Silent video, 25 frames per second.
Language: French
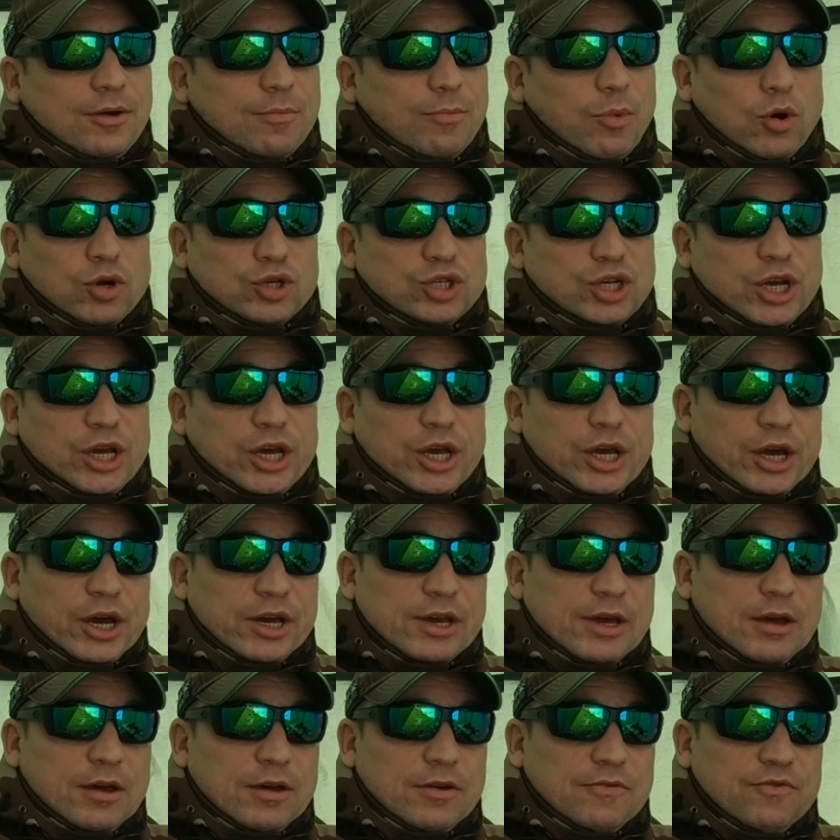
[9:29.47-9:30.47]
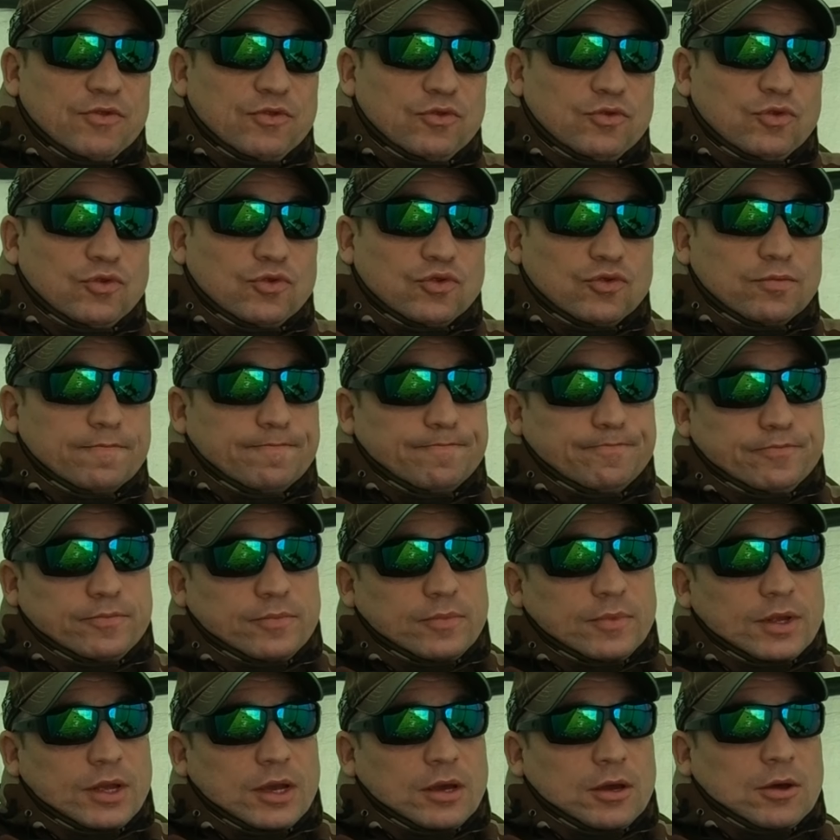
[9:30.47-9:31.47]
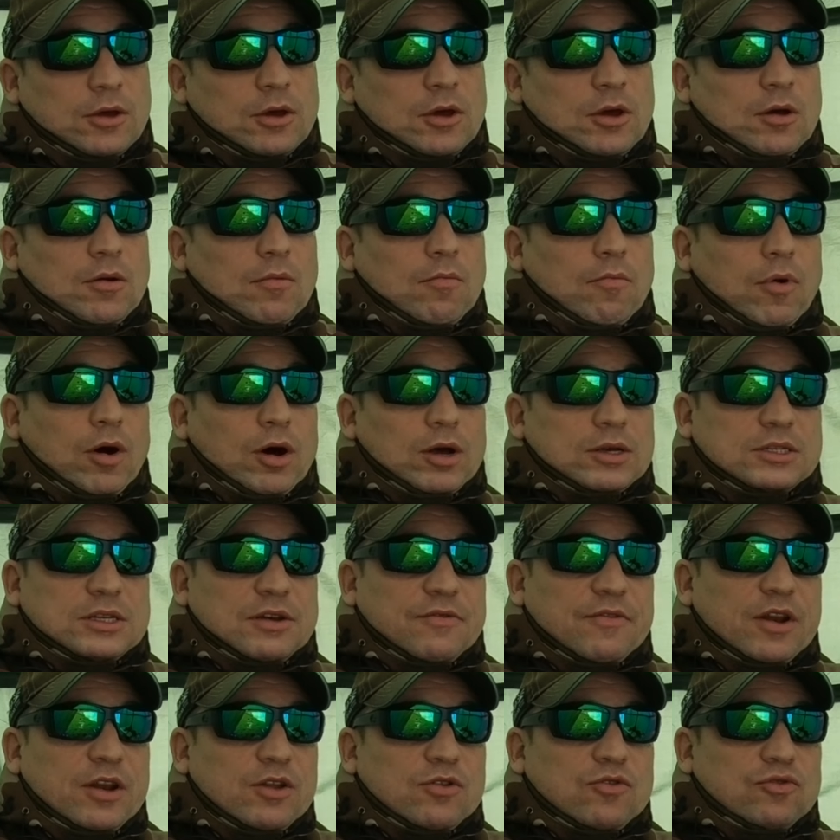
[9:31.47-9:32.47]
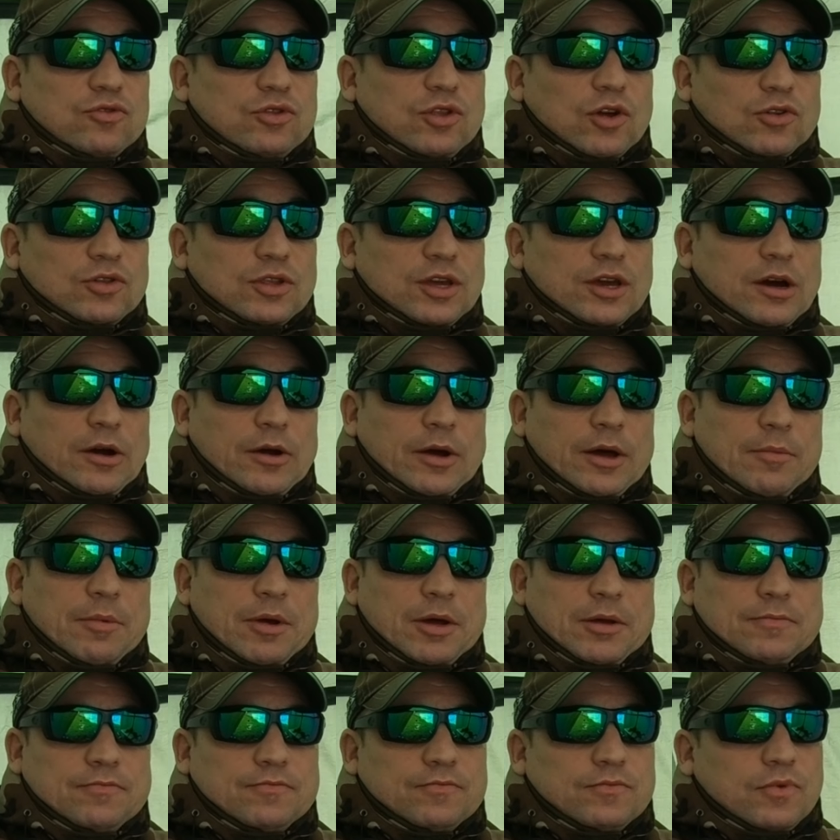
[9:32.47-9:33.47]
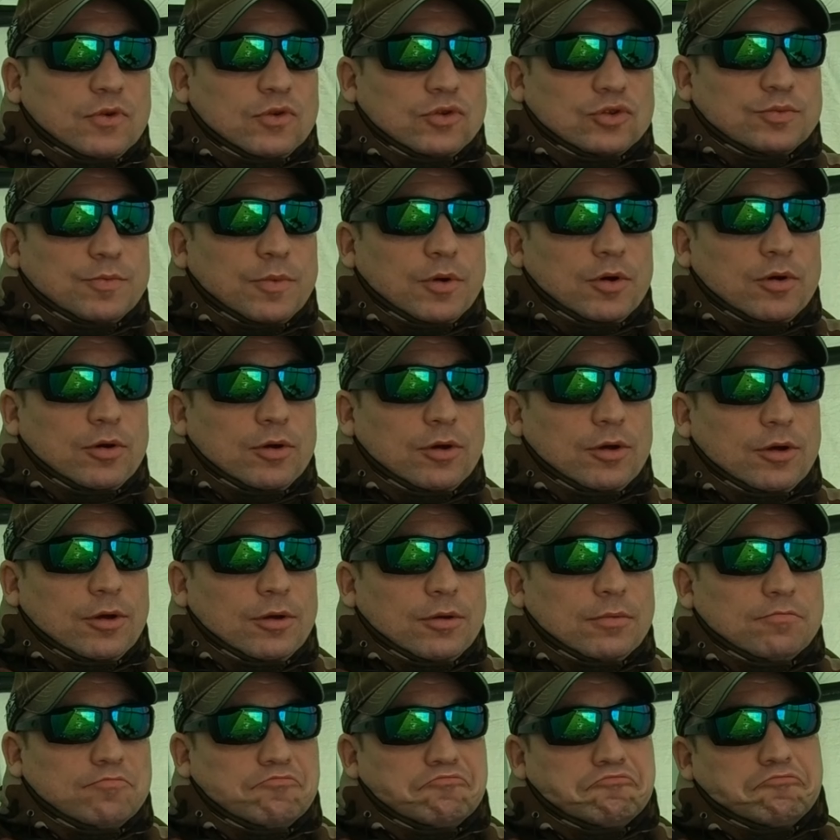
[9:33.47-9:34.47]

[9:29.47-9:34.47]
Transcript: bon j'ai rien vu du tout. Bon ça valait le coup de tenter quand même. Hein. Franchement, euh,